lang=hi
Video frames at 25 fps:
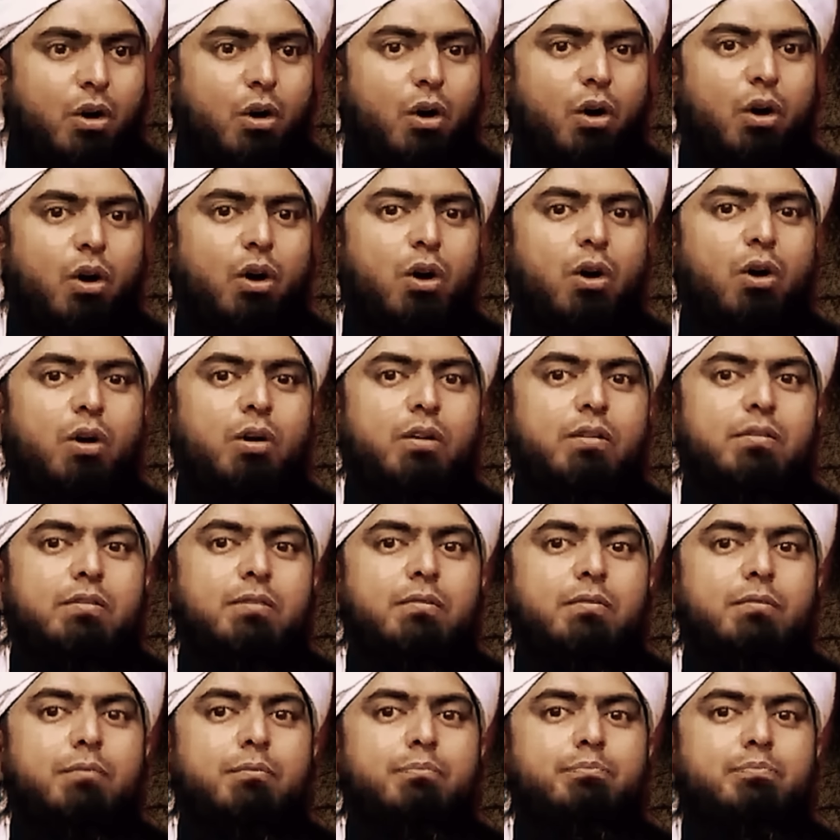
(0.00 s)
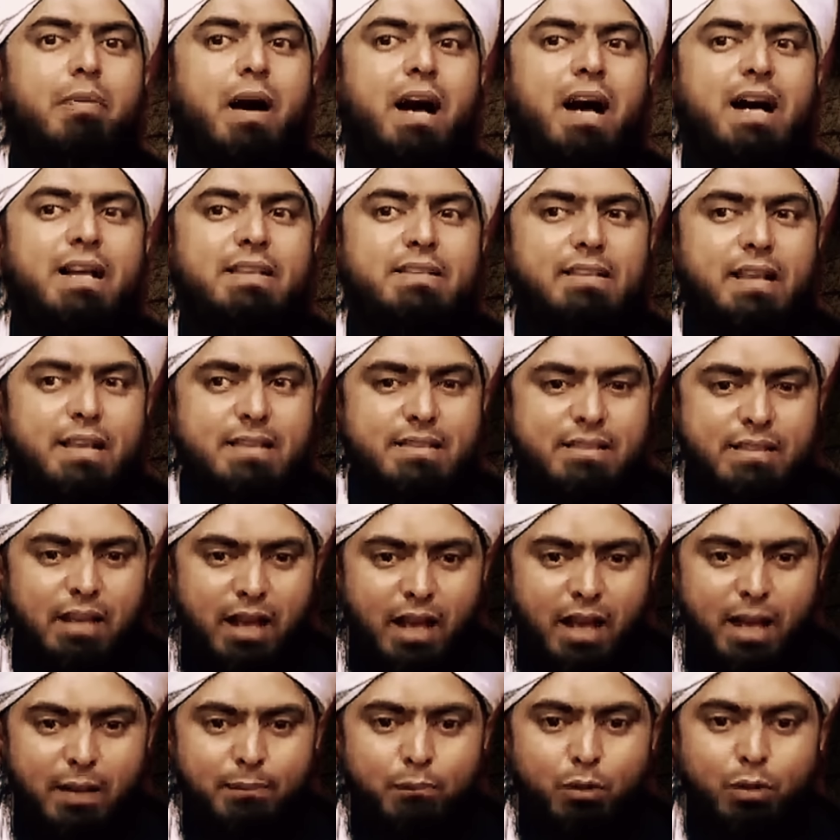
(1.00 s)
और बाज़
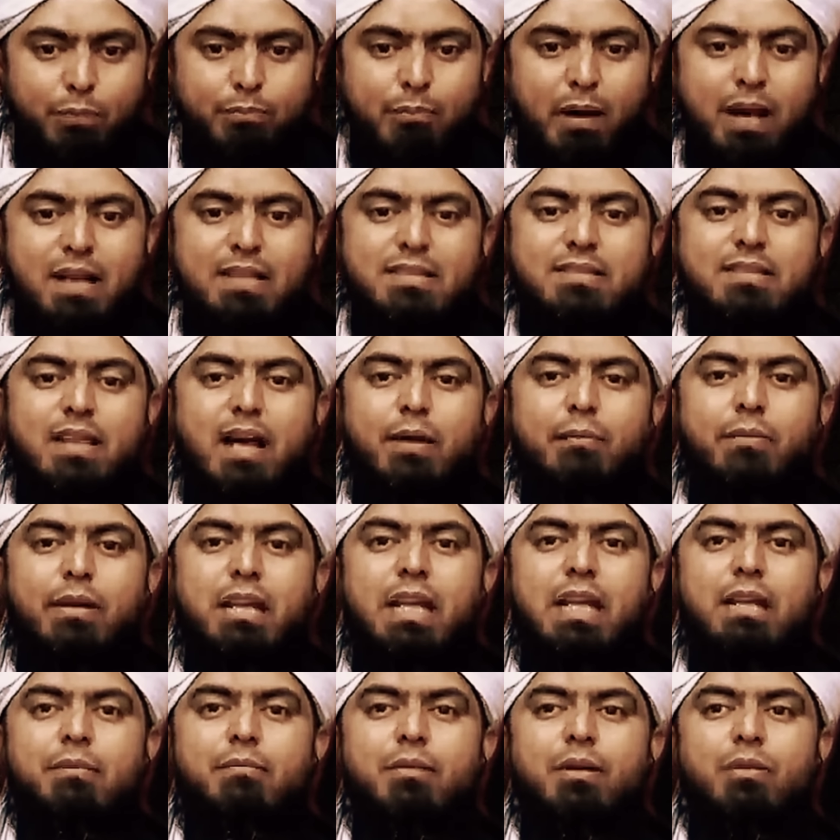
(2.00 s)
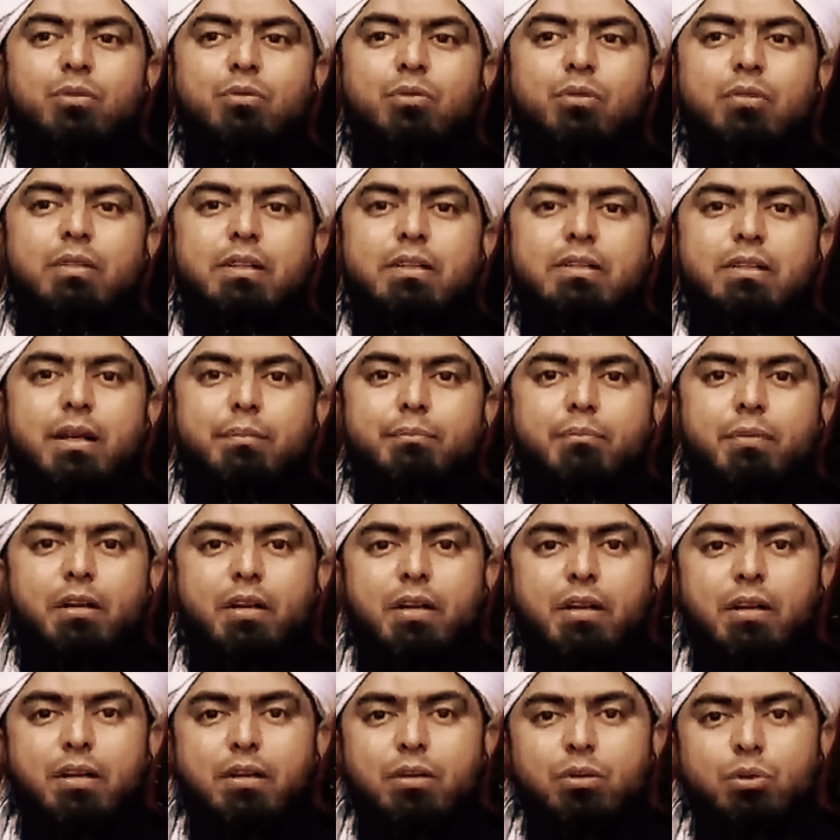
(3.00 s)
असहाब और बाज़ ताबीन में उन्होंने जब
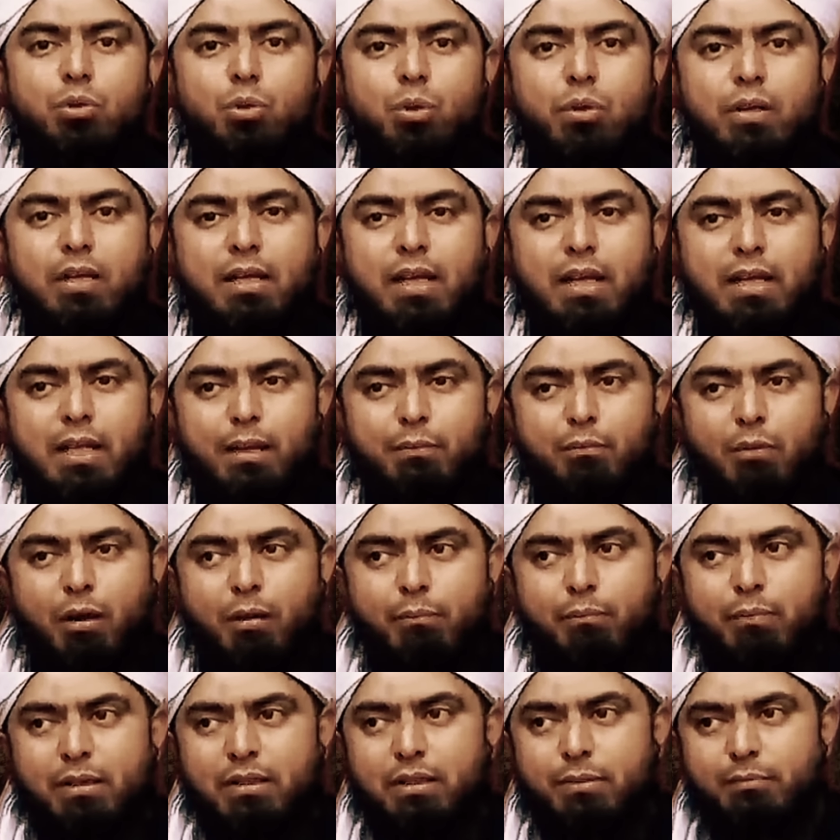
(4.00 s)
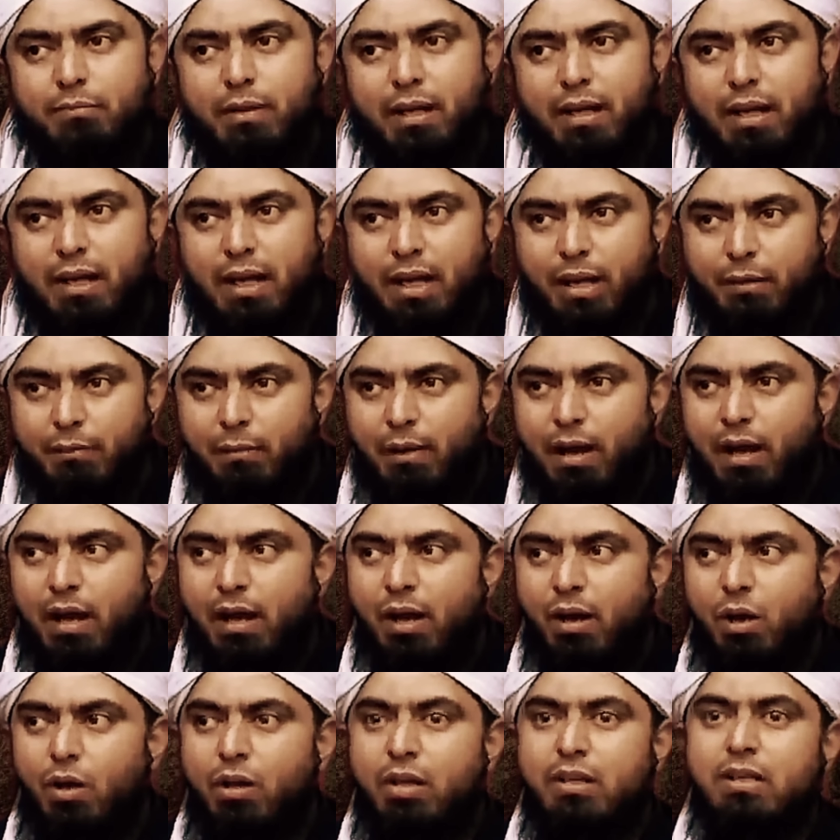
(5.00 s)
दुनिया की मोहब्बत में गलबा
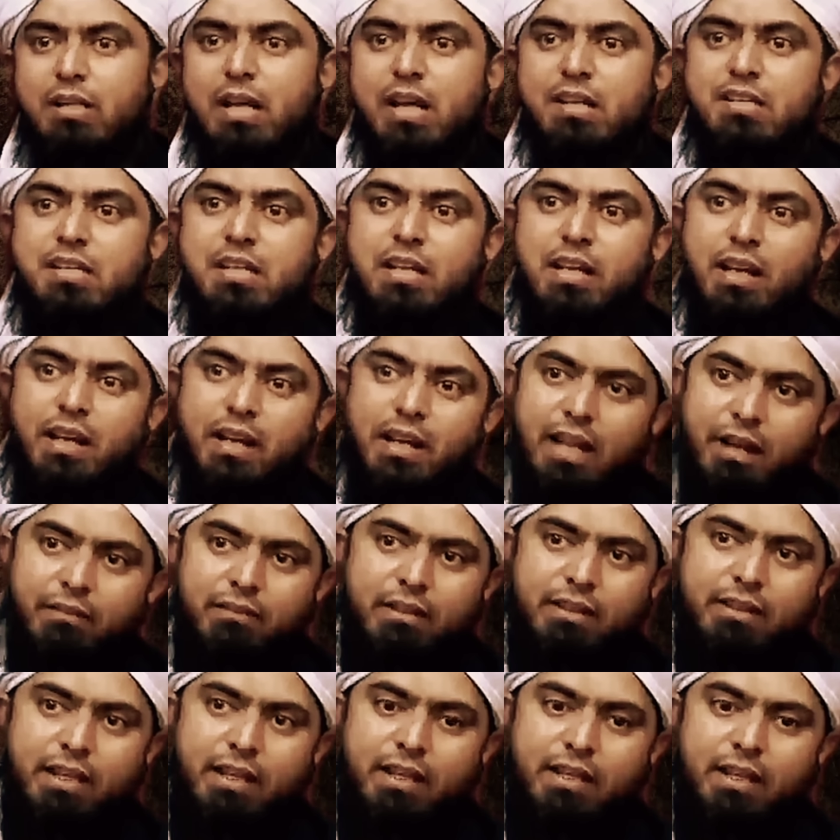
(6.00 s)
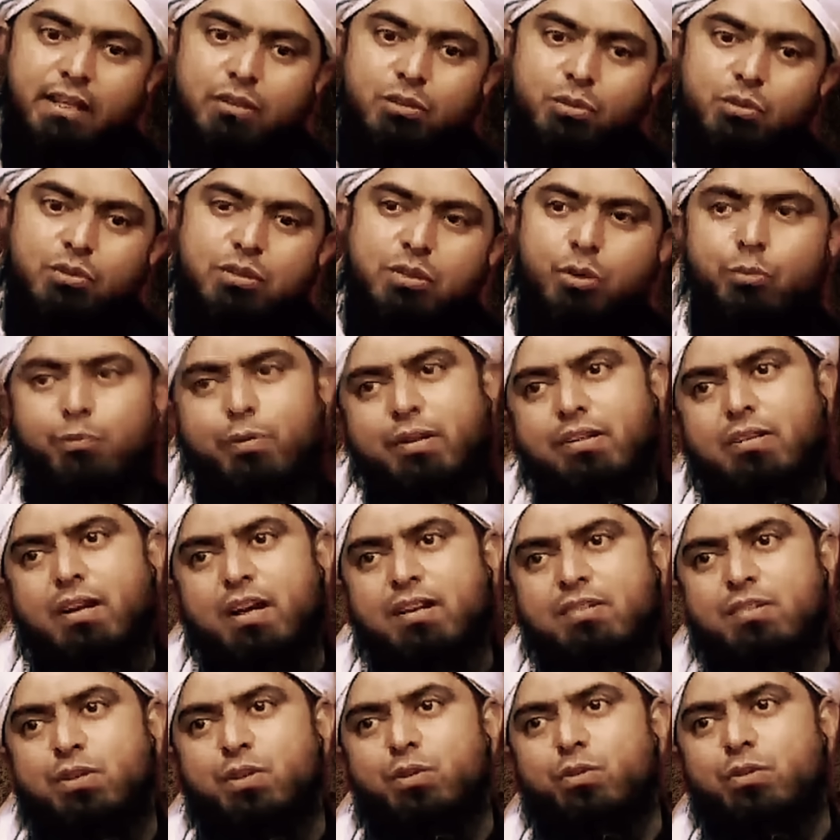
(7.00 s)
और अयाशी का लेवल देखा तो उनसे वो
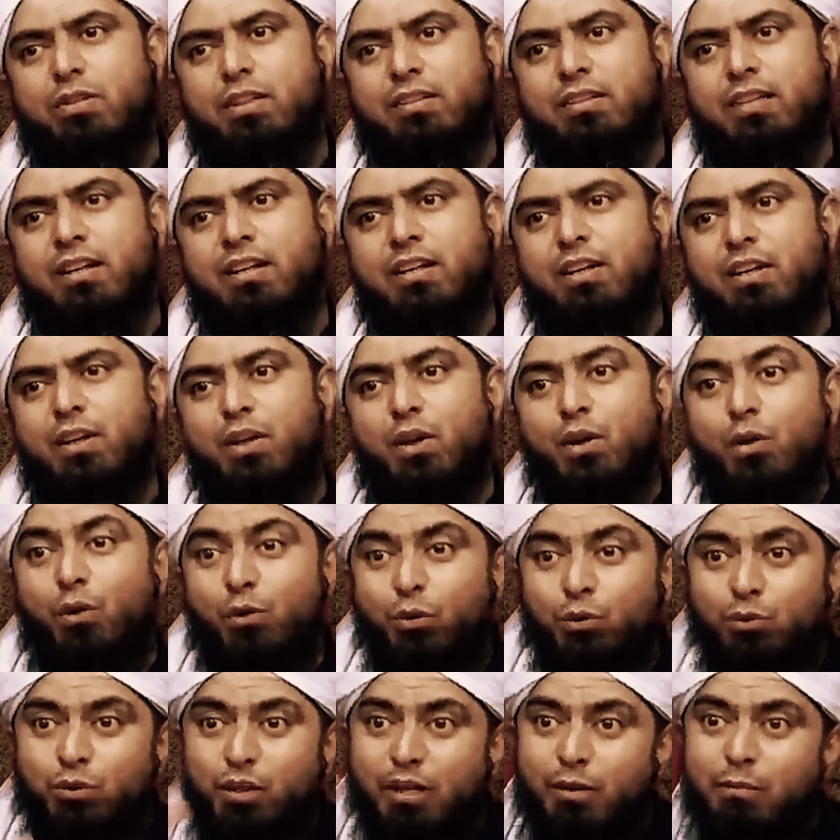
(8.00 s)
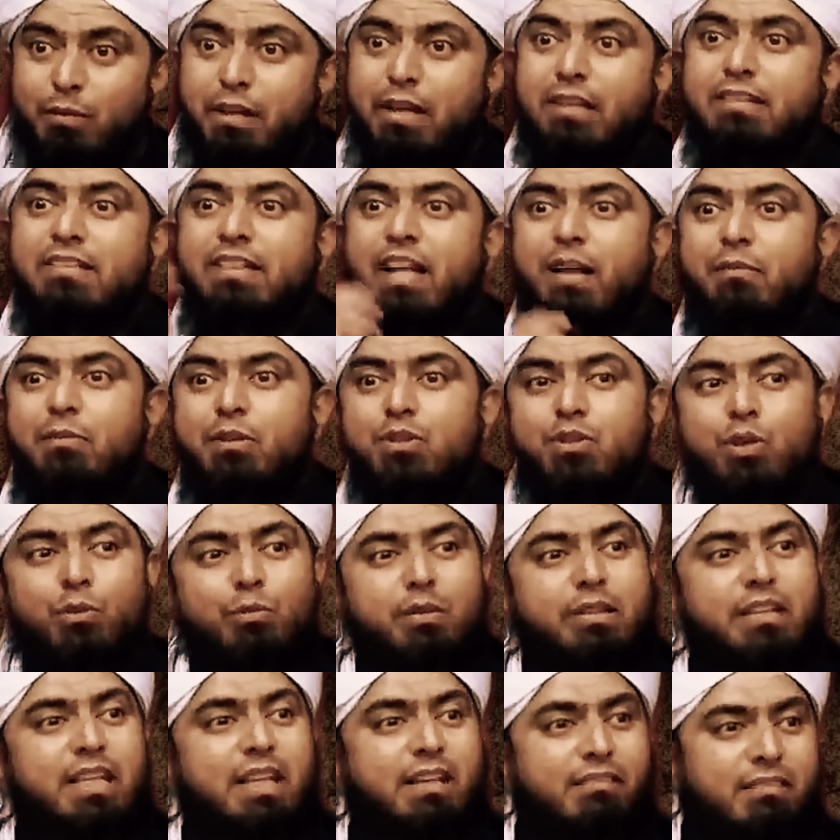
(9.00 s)
बर्दाश्त नहीं होता था और तो नबील इस्लाम की
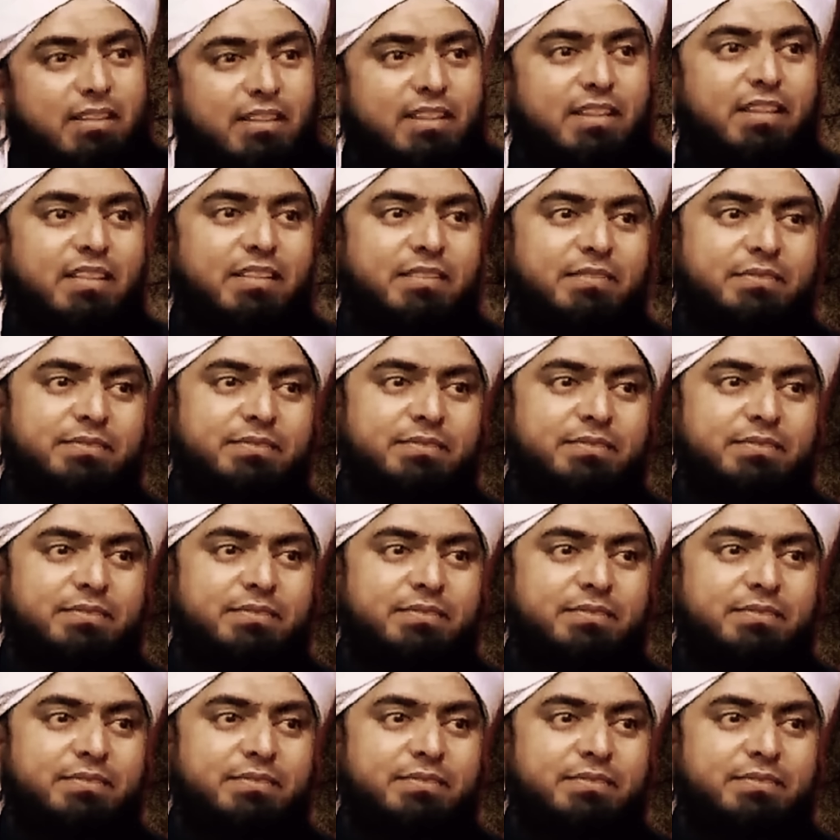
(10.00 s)
सोबत की हुई थी